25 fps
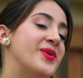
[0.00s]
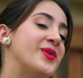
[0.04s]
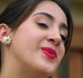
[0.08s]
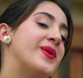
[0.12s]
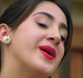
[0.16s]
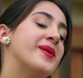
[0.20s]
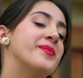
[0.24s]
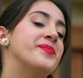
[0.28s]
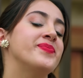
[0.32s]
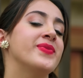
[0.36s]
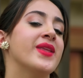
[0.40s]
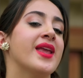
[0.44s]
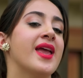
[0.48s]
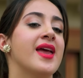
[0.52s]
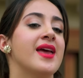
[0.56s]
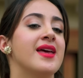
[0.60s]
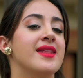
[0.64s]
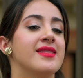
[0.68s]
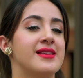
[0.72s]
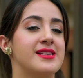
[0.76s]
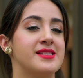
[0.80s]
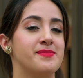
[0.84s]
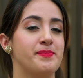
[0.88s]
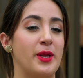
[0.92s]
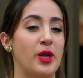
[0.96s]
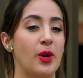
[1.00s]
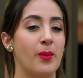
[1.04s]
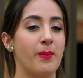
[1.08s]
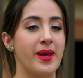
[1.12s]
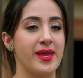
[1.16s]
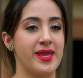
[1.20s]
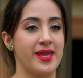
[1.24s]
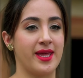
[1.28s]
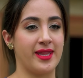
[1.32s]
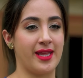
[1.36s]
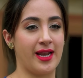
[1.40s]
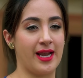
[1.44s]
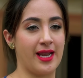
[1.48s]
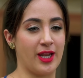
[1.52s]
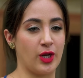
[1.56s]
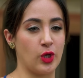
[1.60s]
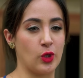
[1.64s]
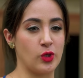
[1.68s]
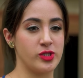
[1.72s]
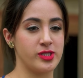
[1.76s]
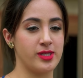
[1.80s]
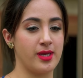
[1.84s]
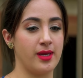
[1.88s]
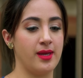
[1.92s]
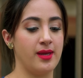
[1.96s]
Muy bien, te espero mañana en la
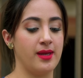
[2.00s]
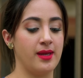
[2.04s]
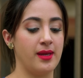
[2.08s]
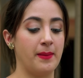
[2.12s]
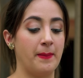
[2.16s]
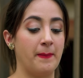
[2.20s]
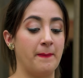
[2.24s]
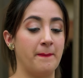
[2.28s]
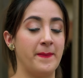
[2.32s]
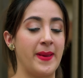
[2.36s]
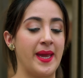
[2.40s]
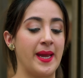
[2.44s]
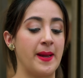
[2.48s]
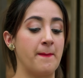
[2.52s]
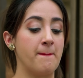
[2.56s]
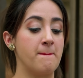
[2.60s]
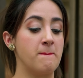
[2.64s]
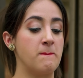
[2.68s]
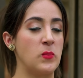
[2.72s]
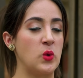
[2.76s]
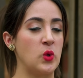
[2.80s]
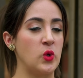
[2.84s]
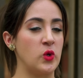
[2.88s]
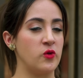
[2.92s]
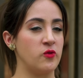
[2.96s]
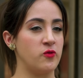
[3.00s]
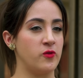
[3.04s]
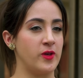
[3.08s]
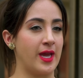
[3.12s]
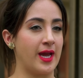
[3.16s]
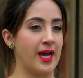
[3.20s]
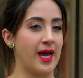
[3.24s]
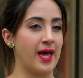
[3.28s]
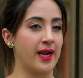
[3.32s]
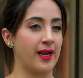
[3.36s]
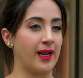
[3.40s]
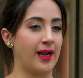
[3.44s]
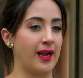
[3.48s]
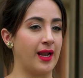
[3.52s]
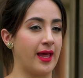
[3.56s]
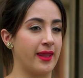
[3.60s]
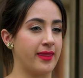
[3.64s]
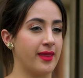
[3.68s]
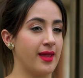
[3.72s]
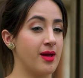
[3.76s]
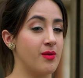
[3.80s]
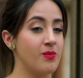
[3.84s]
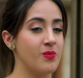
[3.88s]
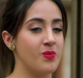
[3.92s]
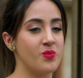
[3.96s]
noche. Ven muy bien arreglada,
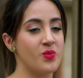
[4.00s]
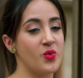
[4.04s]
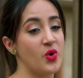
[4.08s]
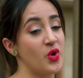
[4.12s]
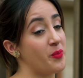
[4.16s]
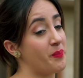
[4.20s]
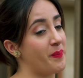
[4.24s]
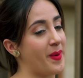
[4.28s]
muy